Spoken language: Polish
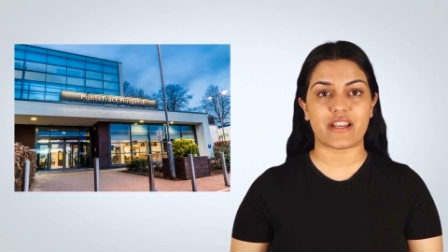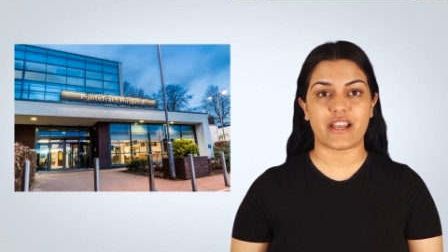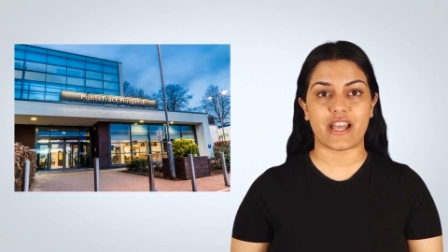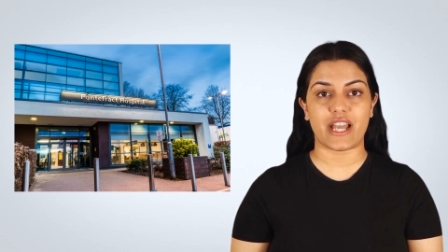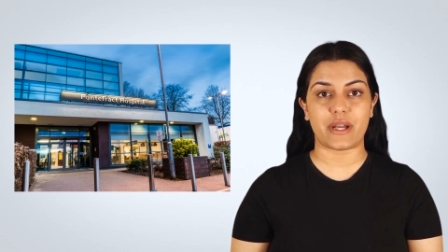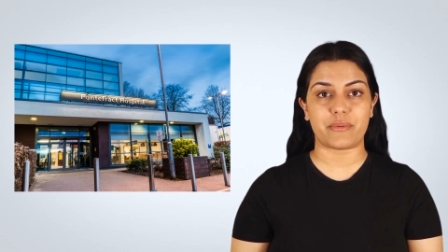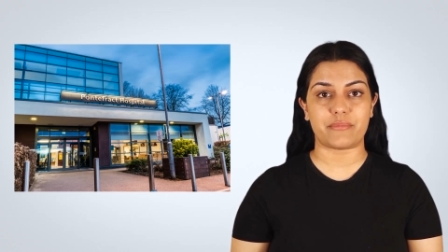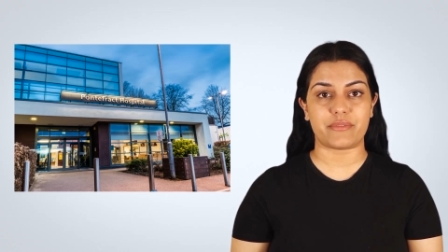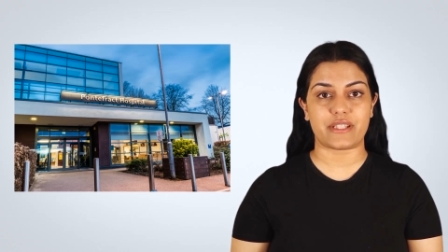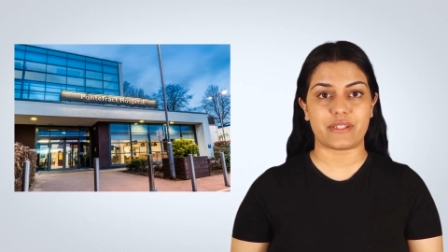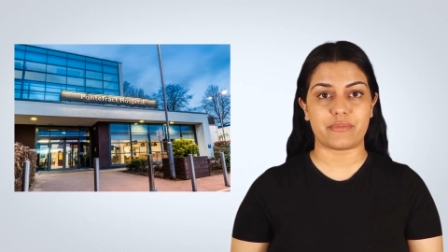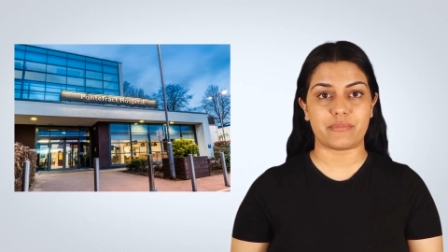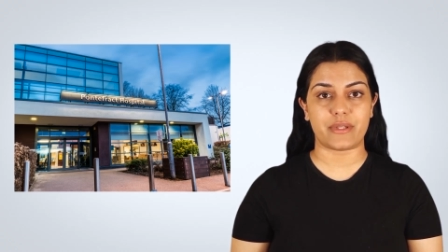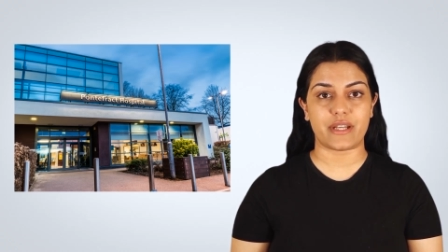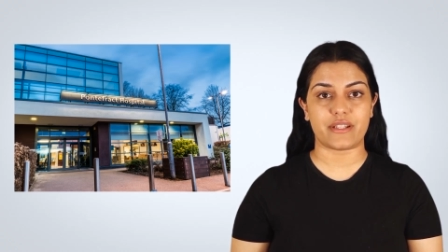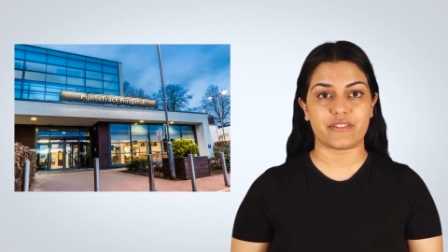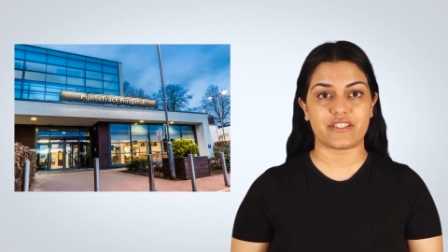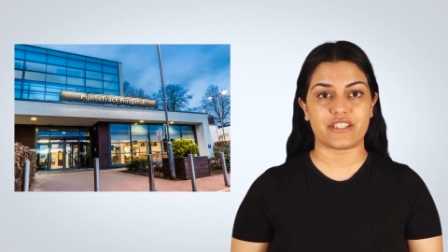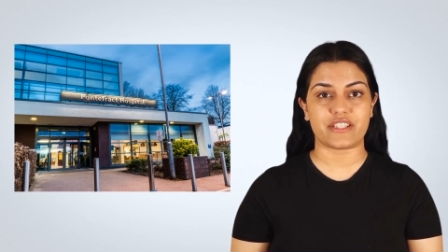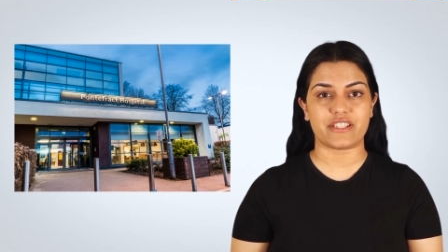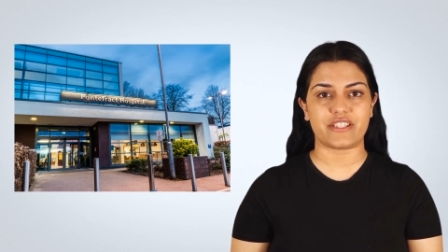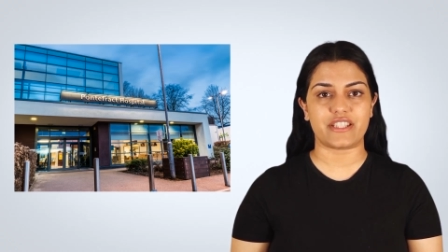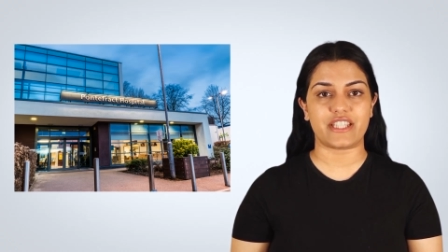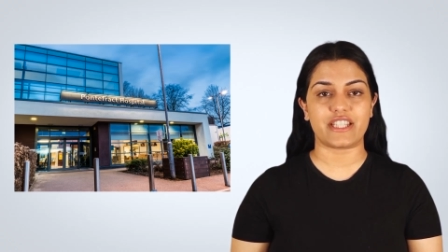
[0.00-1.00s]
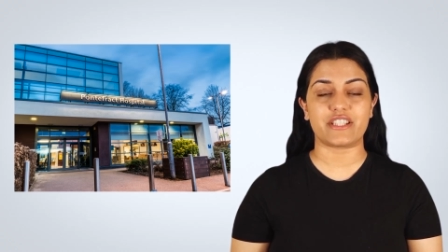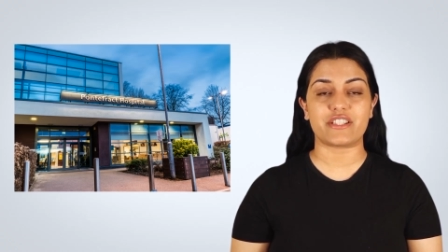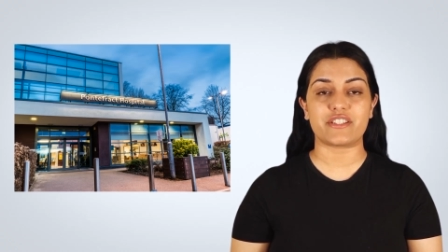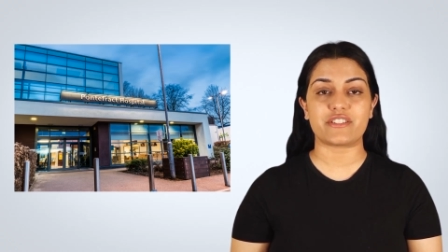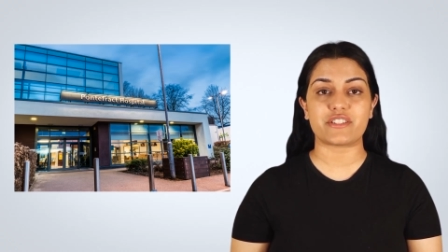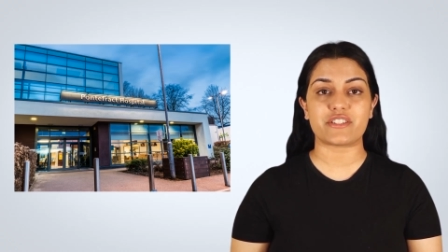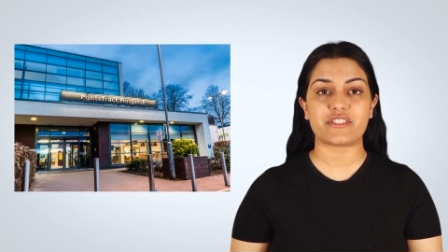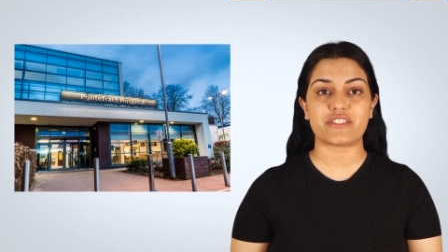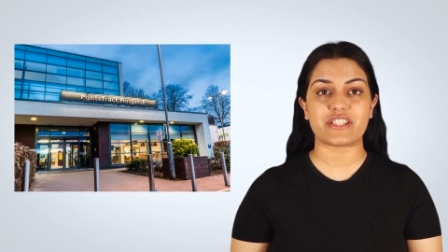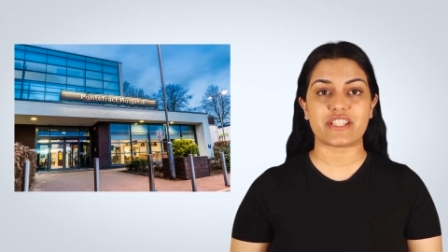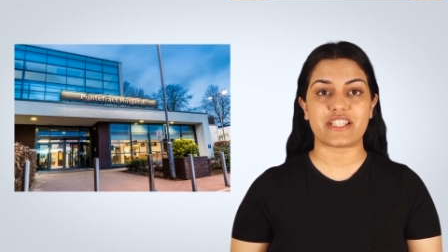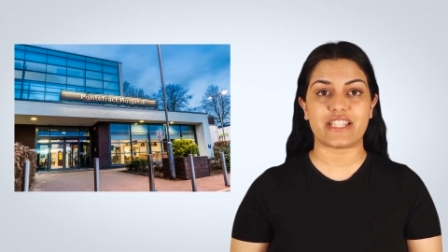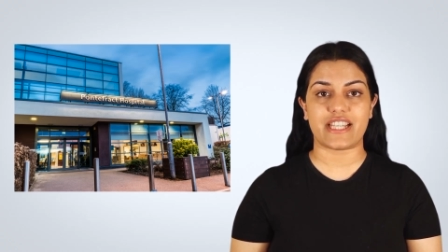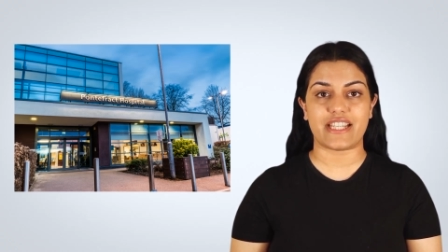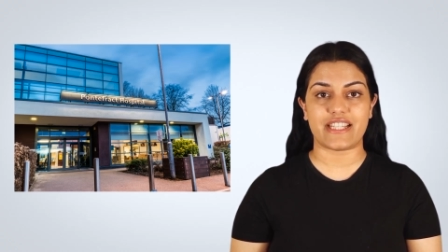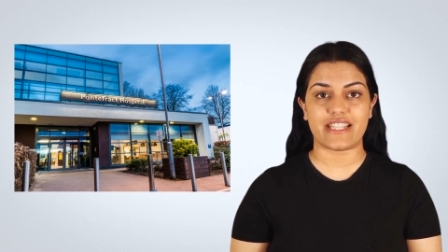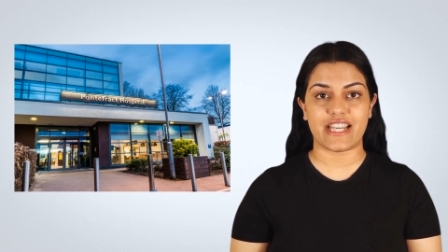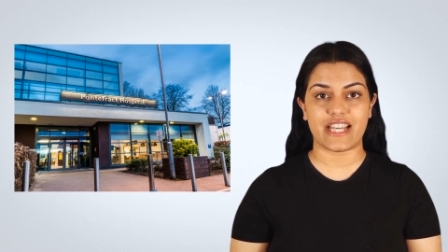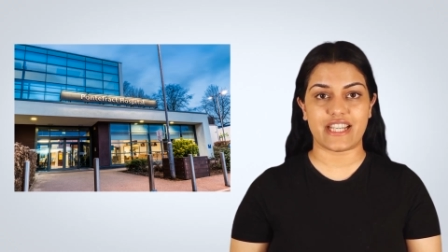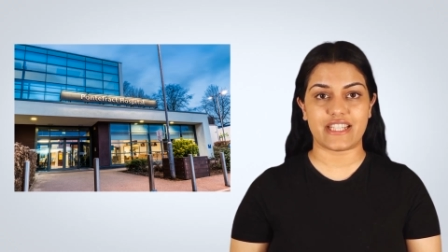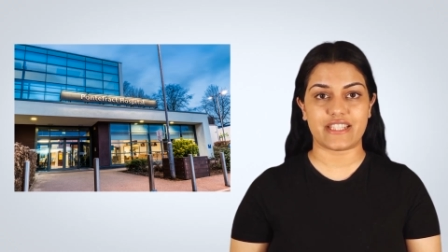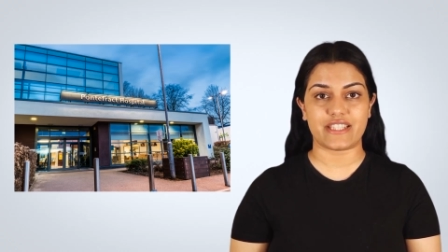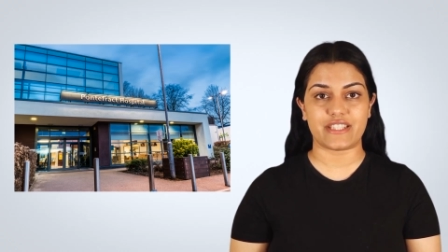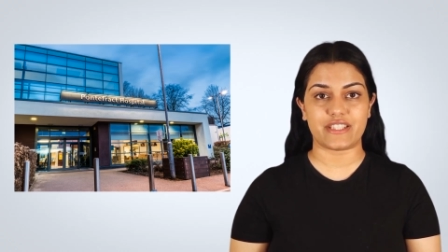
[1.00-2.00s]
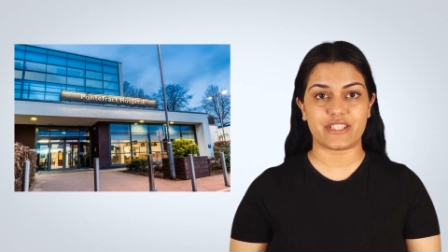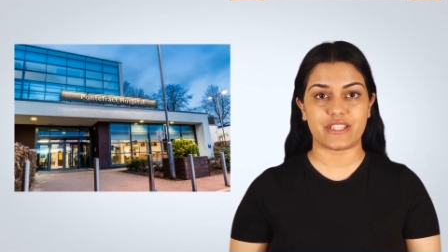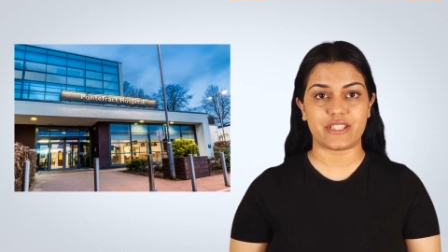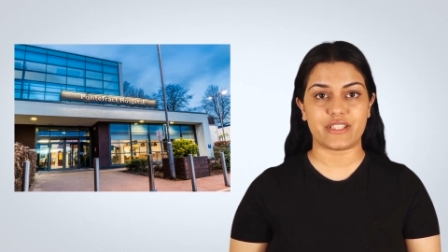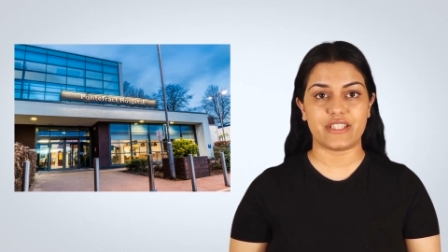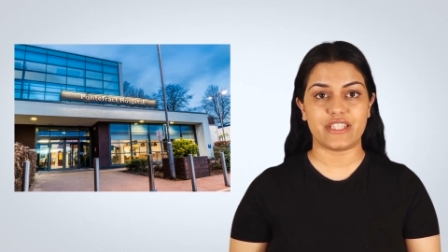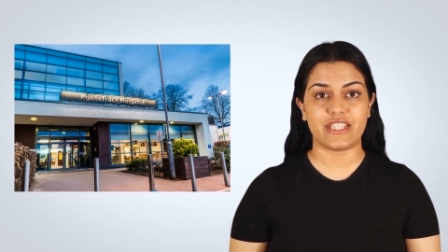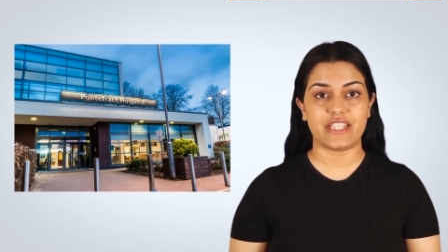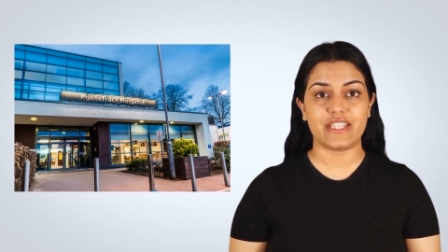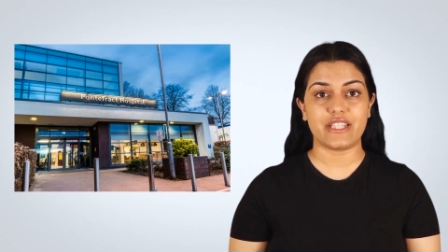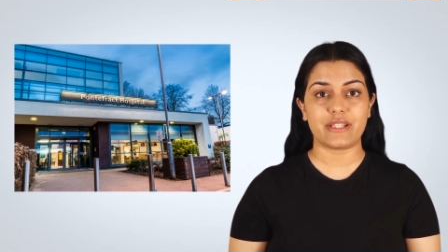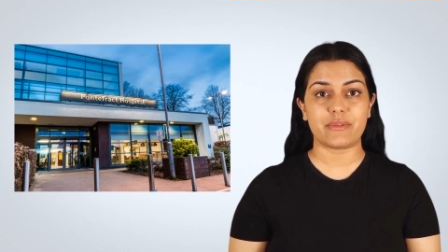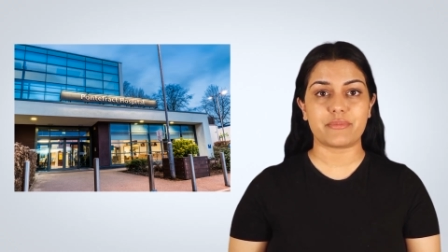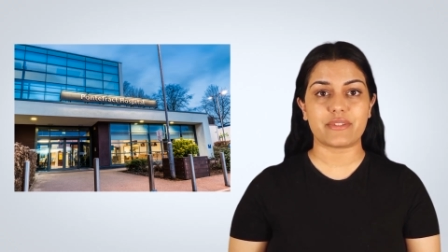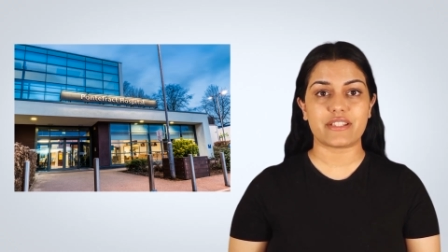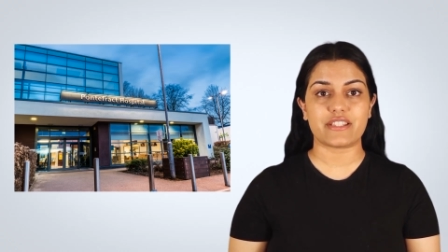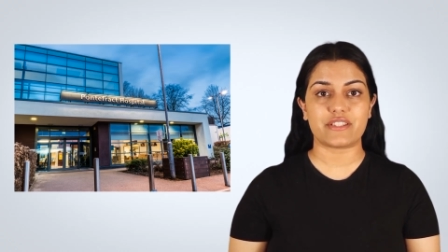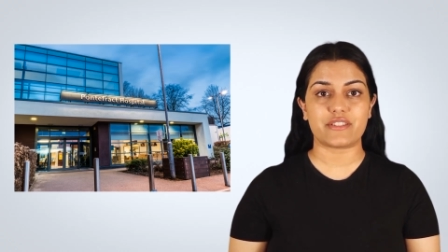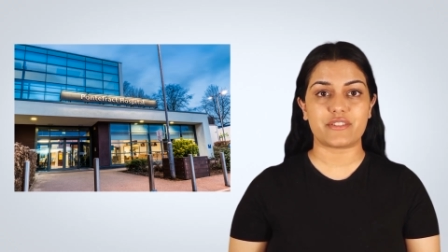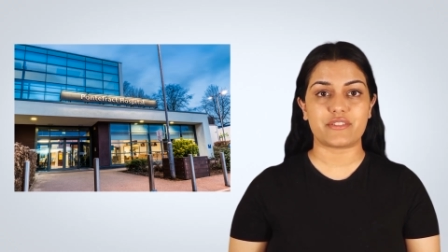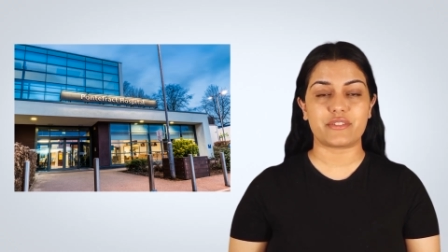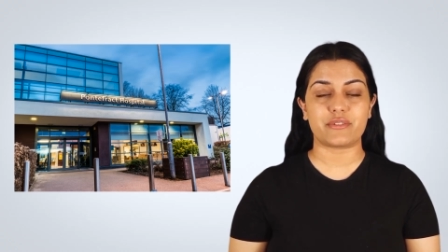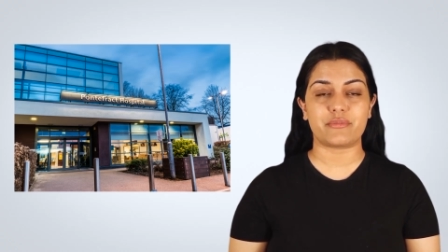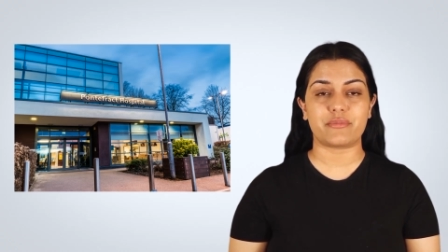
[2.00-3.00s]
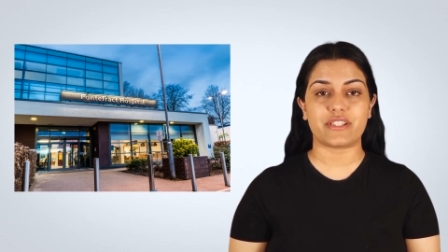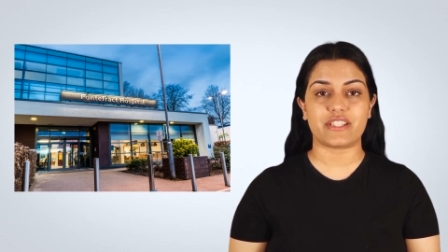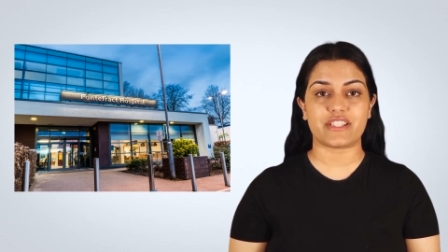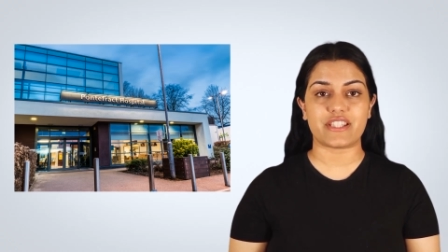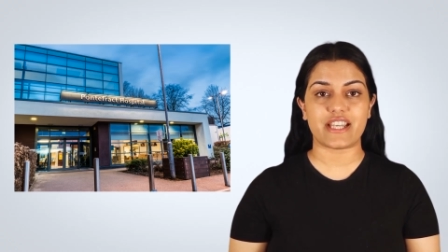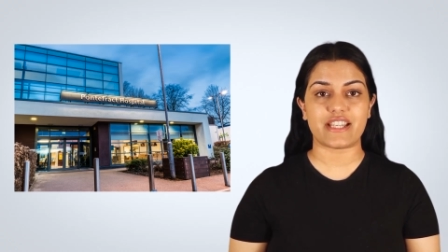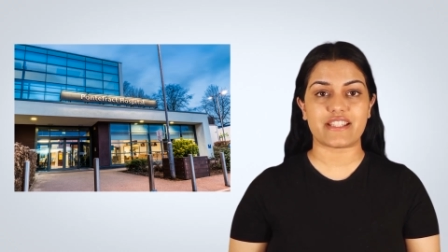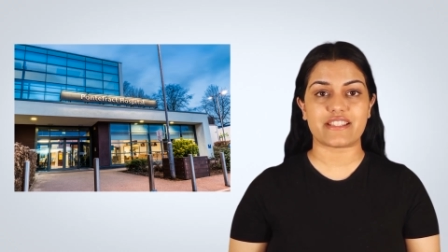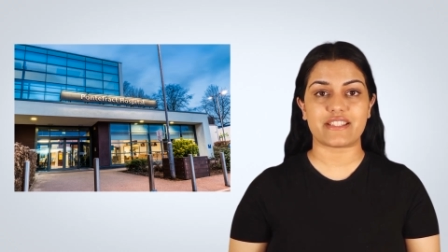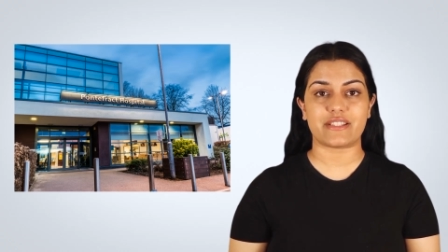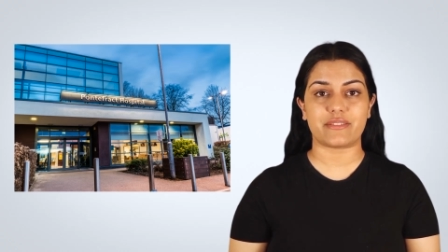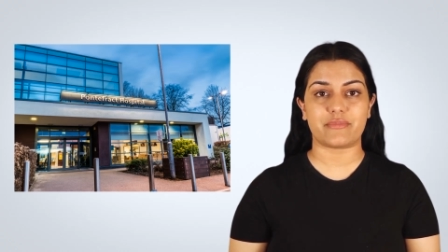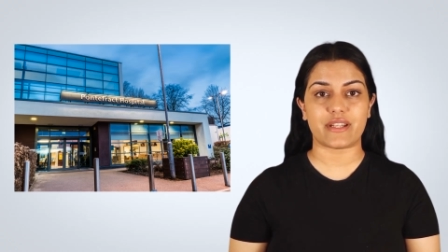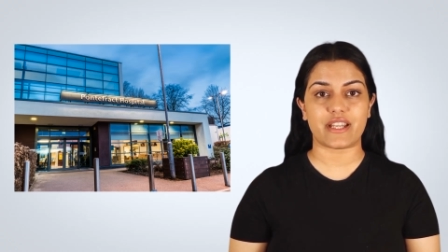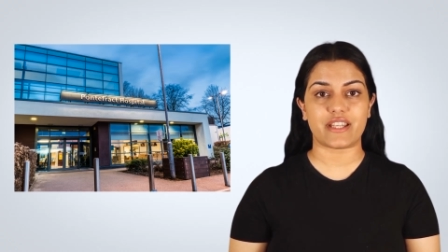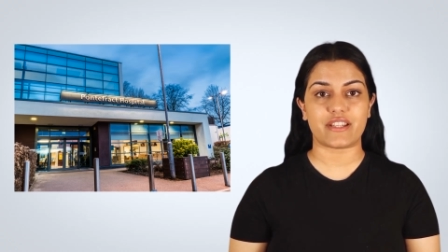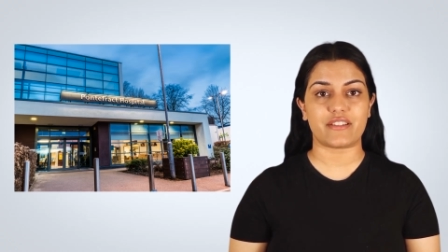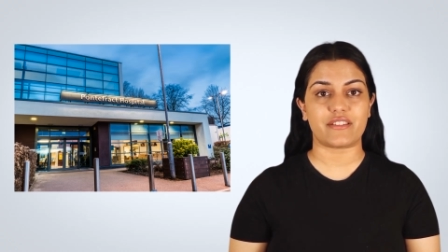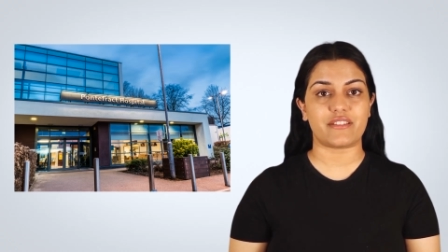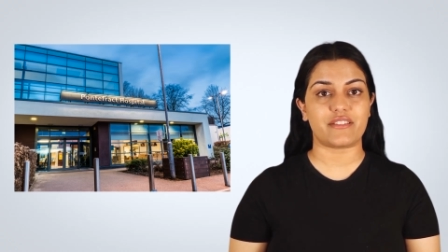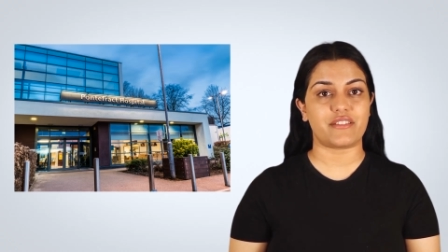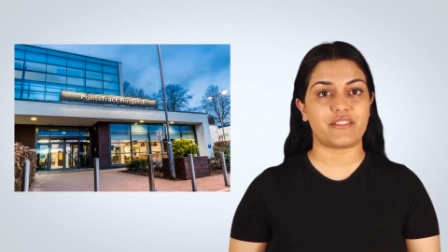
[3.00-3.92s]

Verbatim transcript: aby sprawdzić takie rzeczy jak alergie i lepiej zrozumieć astmę.